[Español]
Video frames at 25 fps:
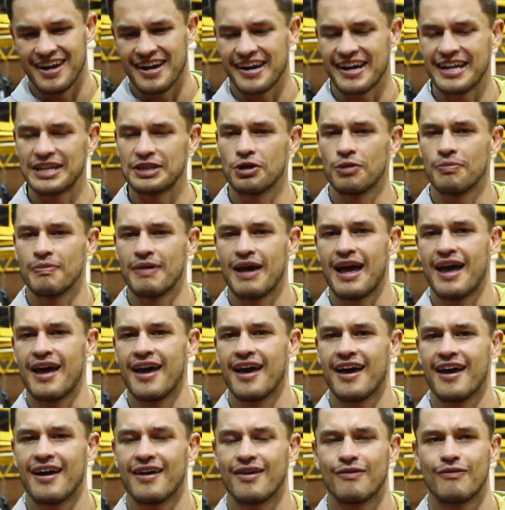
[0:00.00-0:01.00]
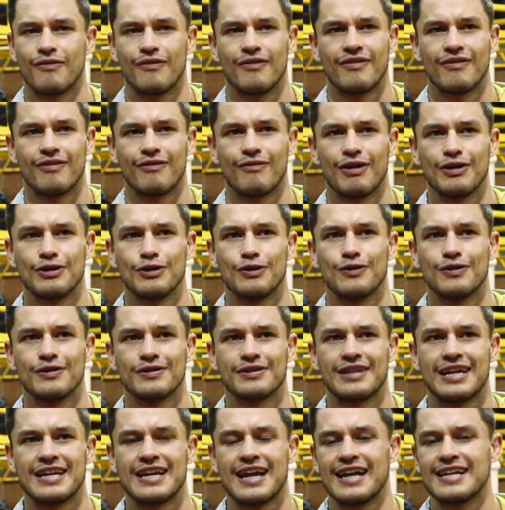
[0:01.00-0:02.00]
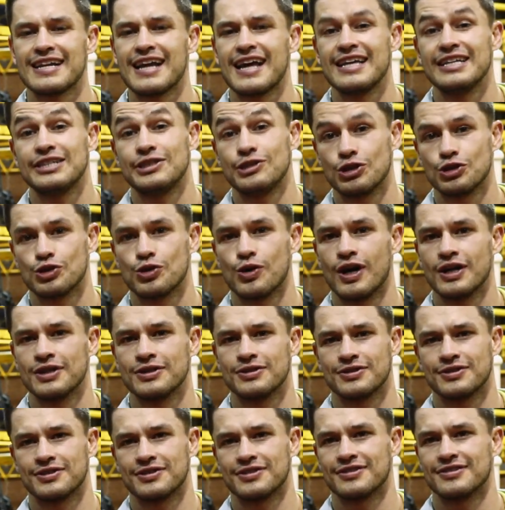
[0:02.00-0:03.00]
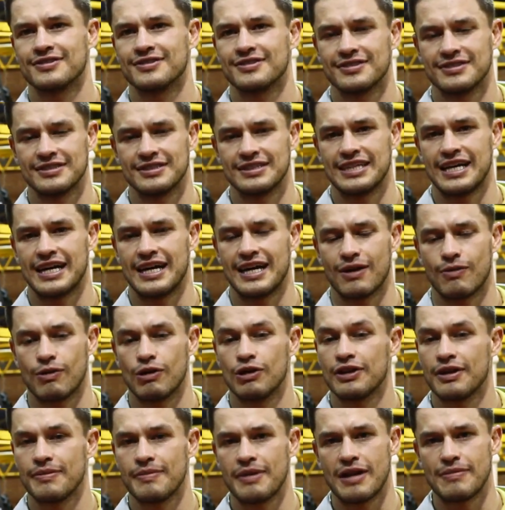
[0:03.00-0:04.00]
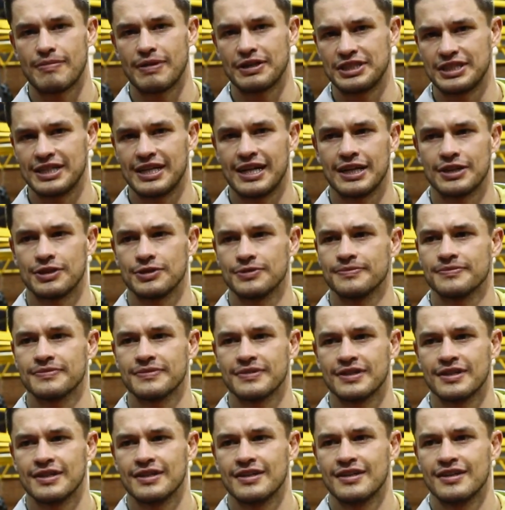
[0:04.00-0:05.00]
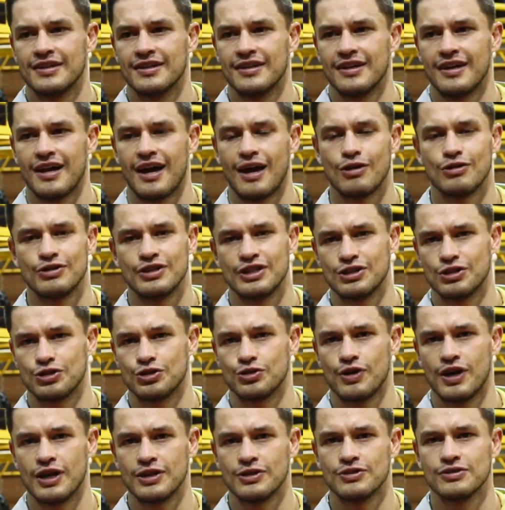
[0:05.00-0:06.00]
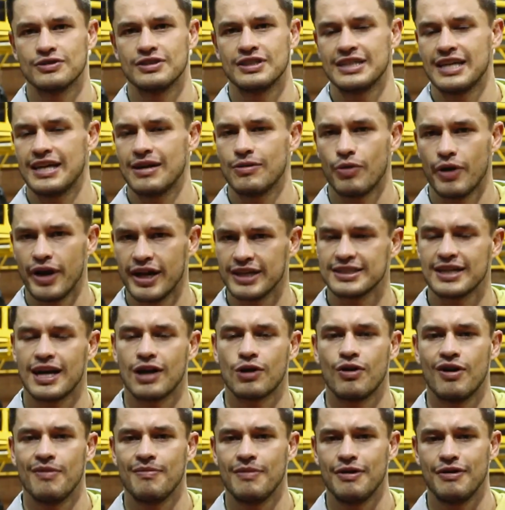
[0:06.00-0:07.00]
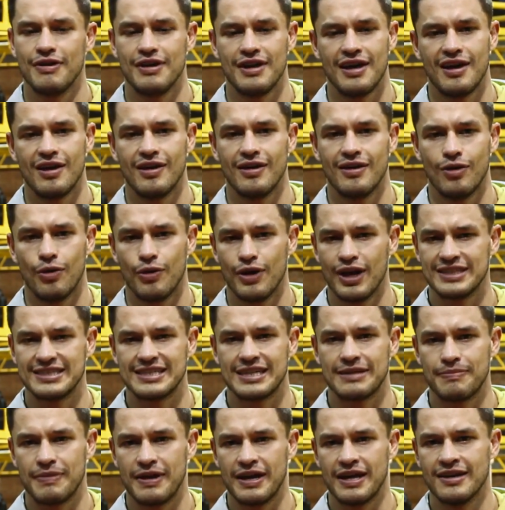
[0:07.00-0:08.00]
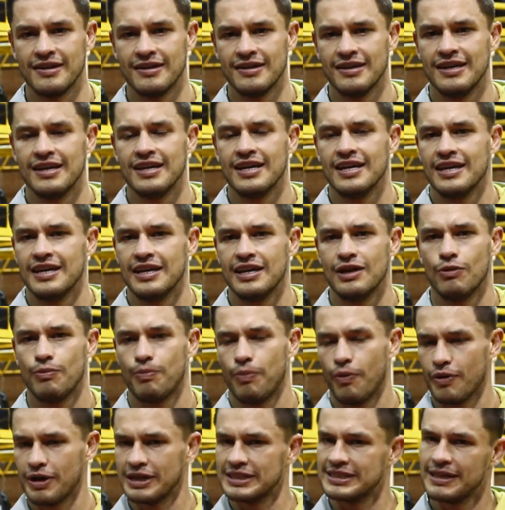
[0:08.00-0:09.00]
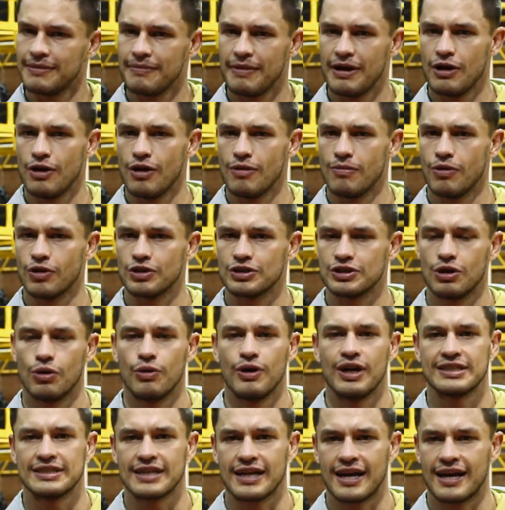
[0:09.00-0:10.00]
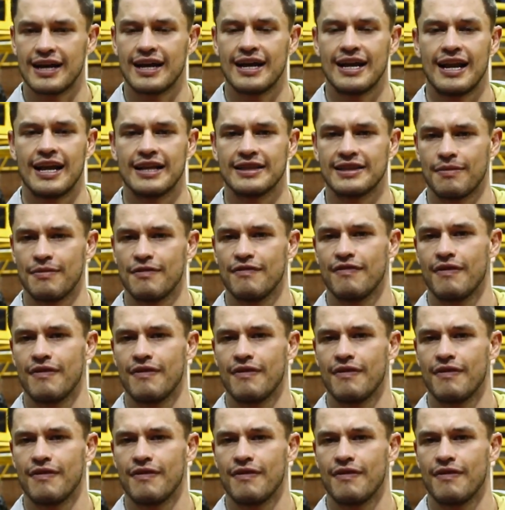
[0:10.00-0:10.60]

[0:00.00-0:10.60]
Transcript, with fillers: Retomé cuando tenía ya 18 años, ya cuando terminé el bachillerato, a los 18 años dije voy a hacer algo en mi vida y lo voy a hacer bien y por este medio del boxeo voy a sacar adelante a